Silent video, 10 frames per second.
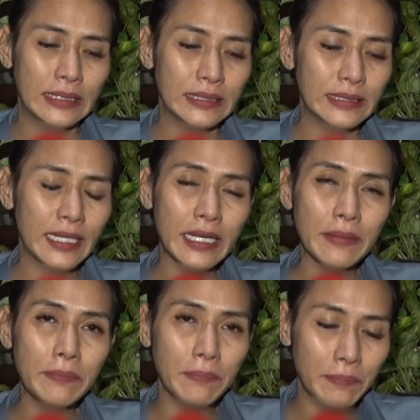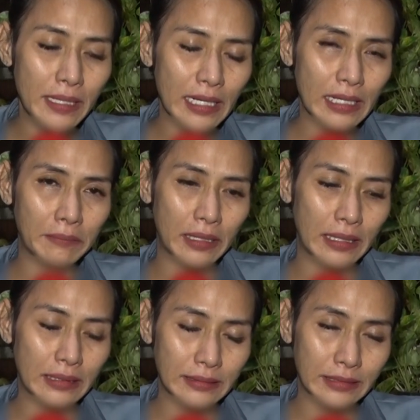saya bilang
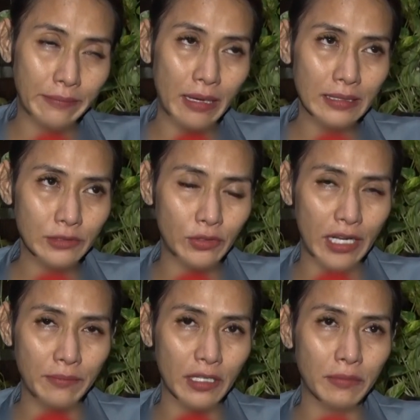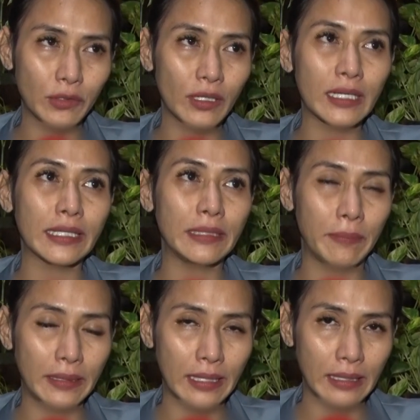sama saya balas tuh DM-nya kebetulan lagi
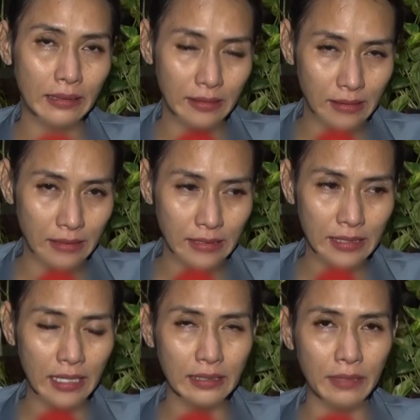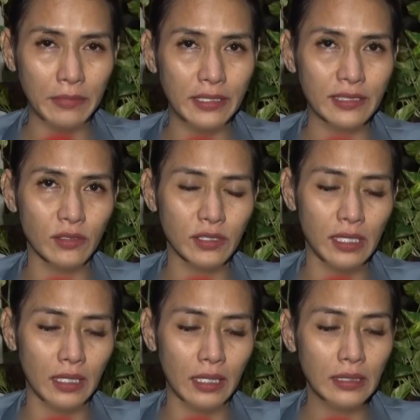pegang Instagram media
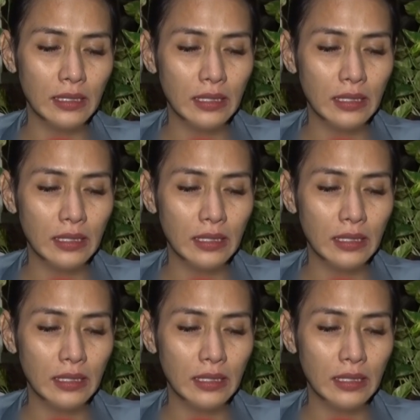sosial lah.